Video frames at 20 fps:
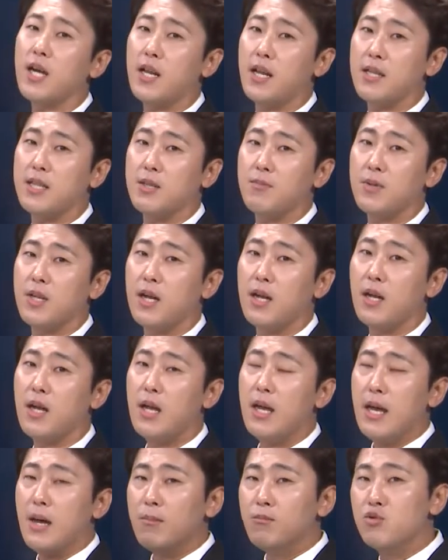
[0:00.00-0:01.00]
하나 있습니다.
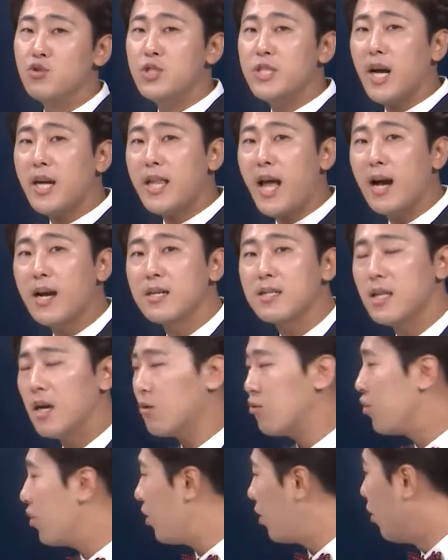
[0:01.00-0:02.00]
문제가 다 끝나고요.